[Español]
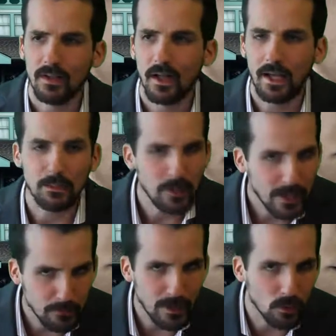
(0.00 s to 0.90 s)
Ahí le voy a
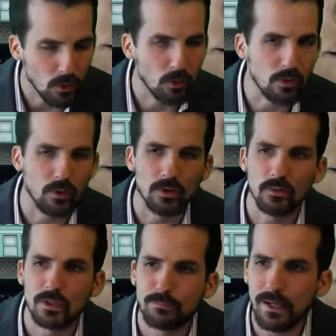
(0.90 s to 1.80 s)
dejar para no, no,
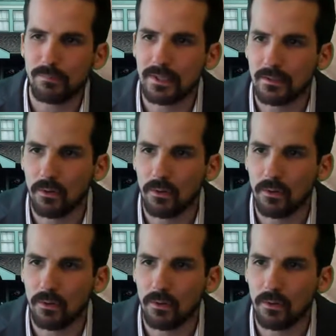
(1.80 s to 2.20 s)
no experimentar,